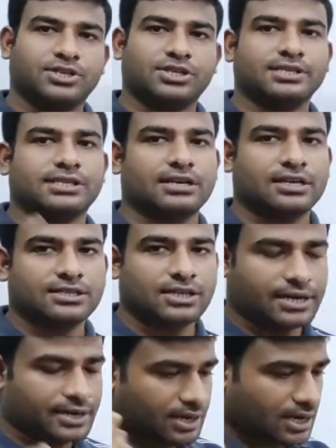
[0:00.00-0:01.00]
पीछे जाना
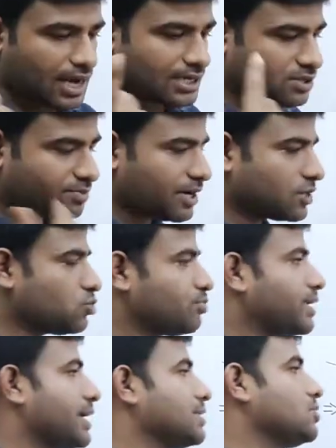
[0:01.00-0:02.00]
चाह रहे हैं लास्ट पार्ट जो
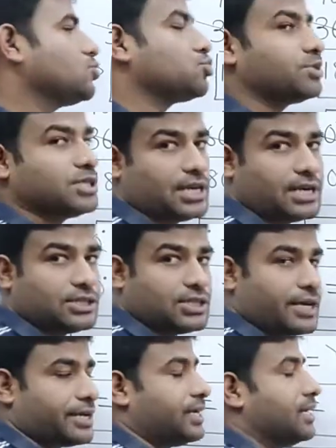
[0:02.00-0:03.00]
पढ़ाए थे उसमें जाना
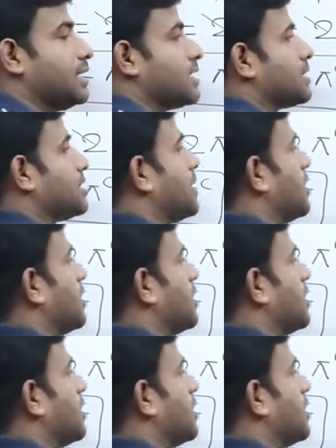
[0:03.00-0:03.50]
चाह रहे हैं